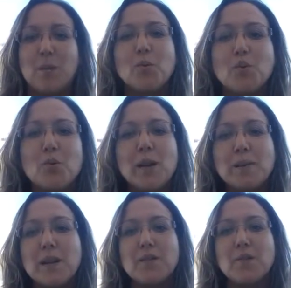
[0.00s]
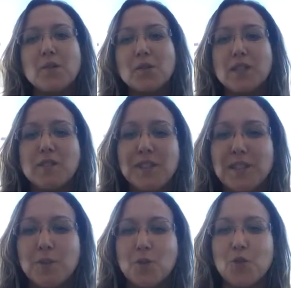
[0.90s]
Bonjour et bienvenue sur cette
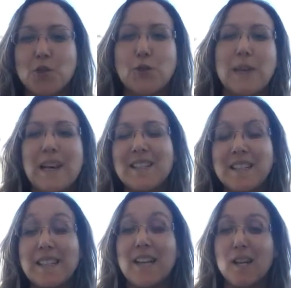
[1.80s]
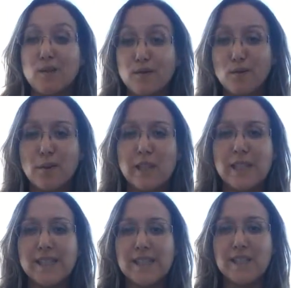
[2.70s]
vidéo. Je suis Asia, la
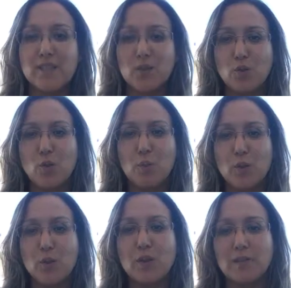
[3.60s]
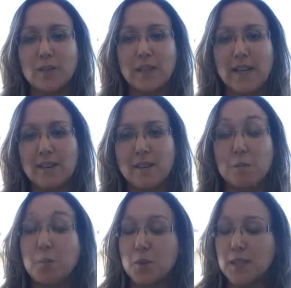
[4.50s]
fondatrice des entrepreneurs d'avant-garde.
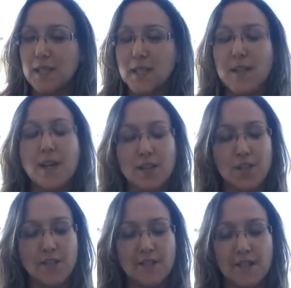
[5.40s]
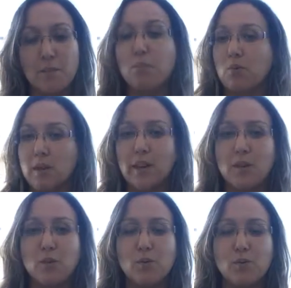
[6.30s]
Pensez, agissez pour
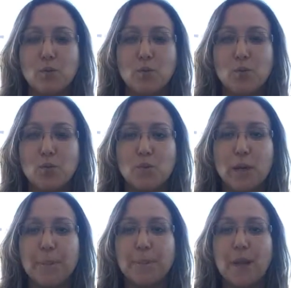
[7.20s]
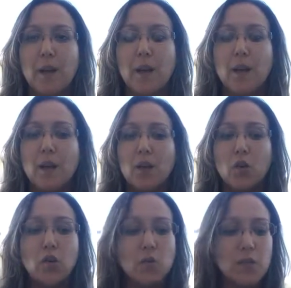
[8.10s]
créer le nouveau monde de demain.
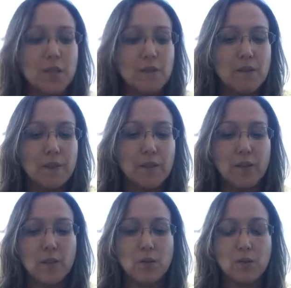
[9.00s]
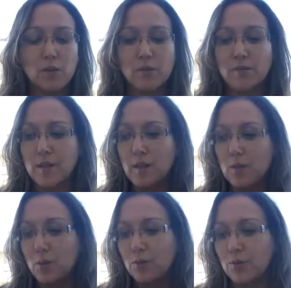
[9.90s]
Aujourd'hui, j'avais envie de faire une
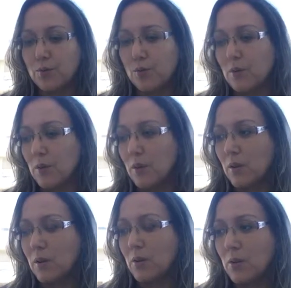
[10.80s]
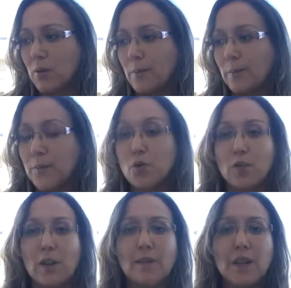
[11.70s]
vidéo sur euh, je
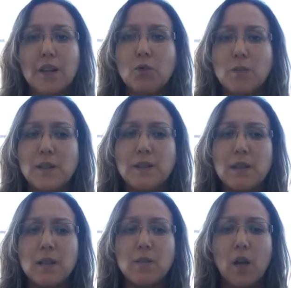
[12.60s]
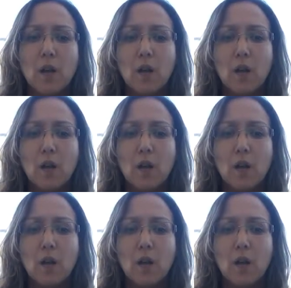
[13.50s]
travaille à domicile